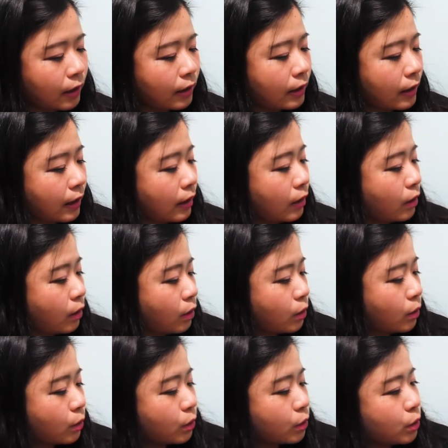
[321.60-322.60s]
然
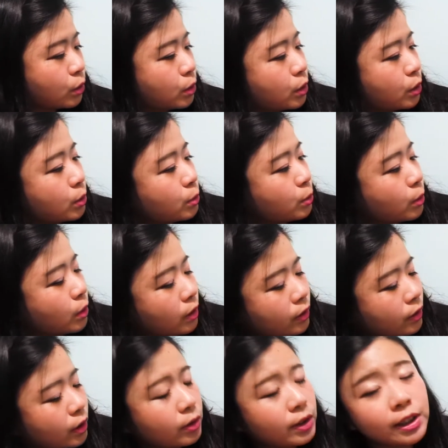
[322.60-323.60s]
后就是我
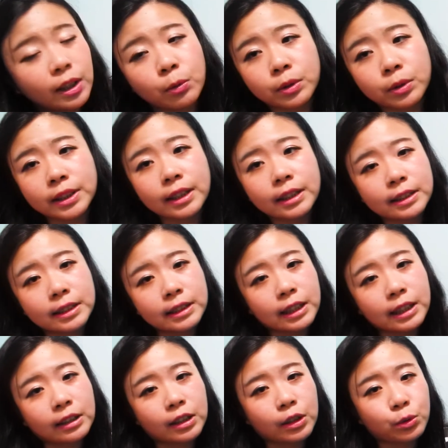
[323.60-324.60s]
因为像我这样子
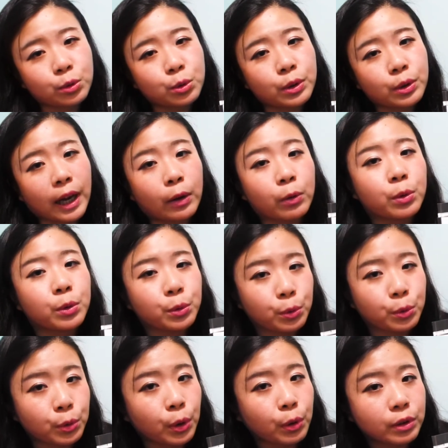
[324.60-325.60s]
常常去韩国
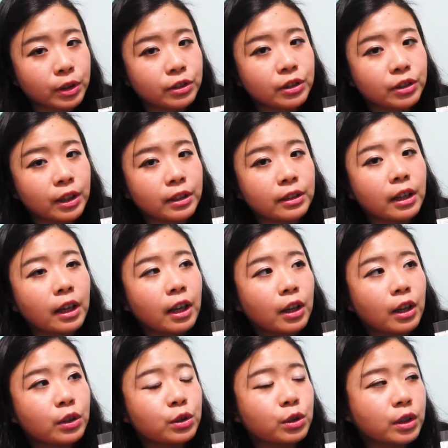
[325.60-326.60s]
旅游的人。
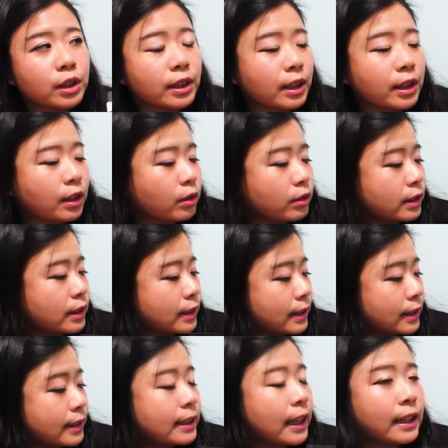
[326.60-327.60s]
就可以用自
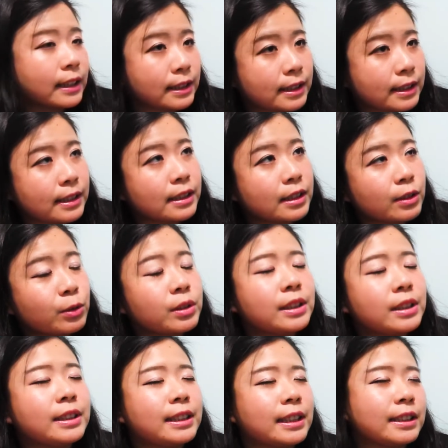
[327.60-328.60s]
己上一次或
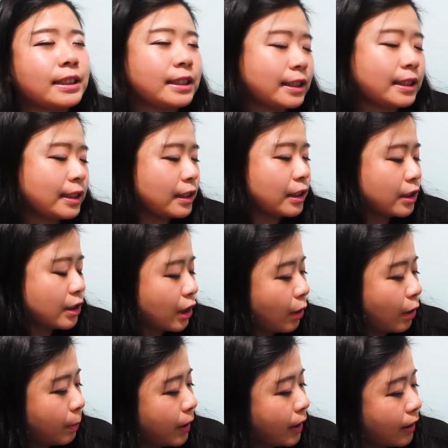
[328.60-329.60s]
是前几次的
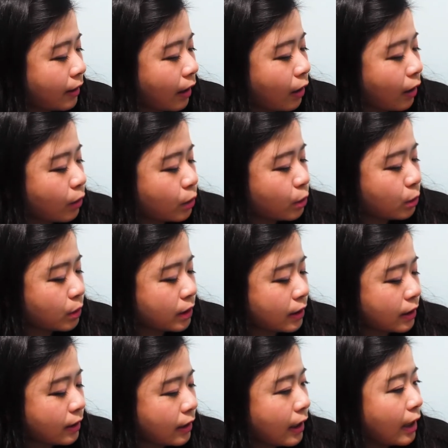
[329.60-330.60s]
照片，然后做
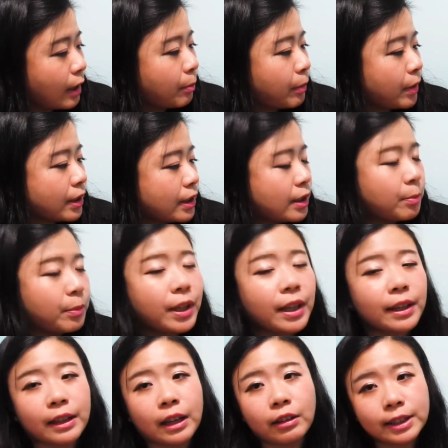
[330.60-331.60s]
成明信
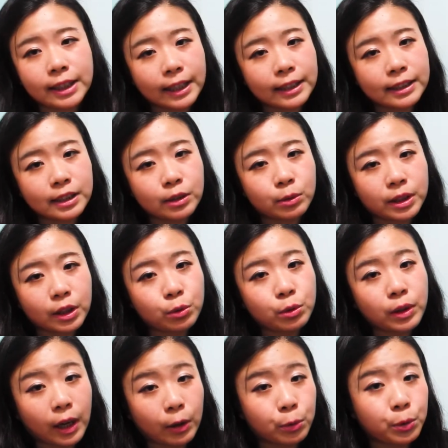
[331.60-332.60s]
片，然后下一次我再
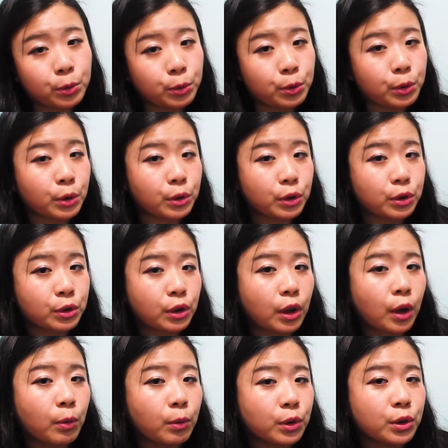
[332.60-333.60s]
去韩国旅游的时
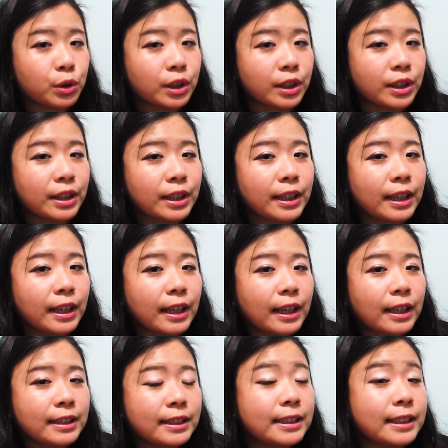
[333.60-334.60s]
候，我就可以
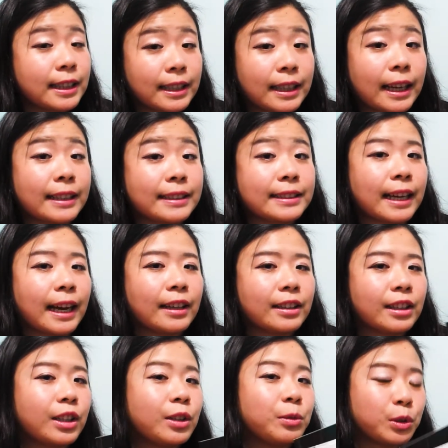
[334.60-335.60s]
寄给大家。
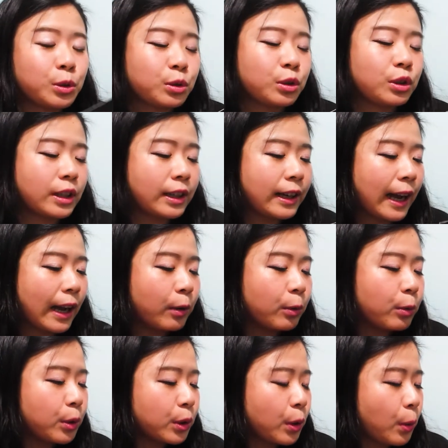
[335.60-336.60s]
那因为就是跟韩
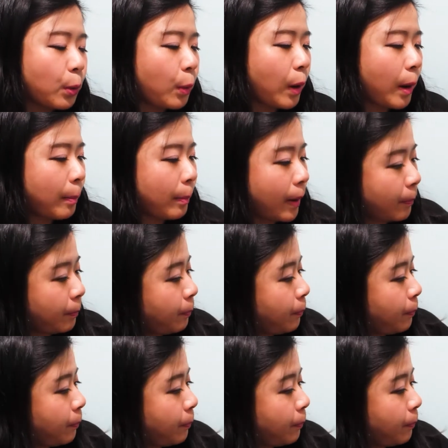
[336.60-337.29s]
国有关嘛，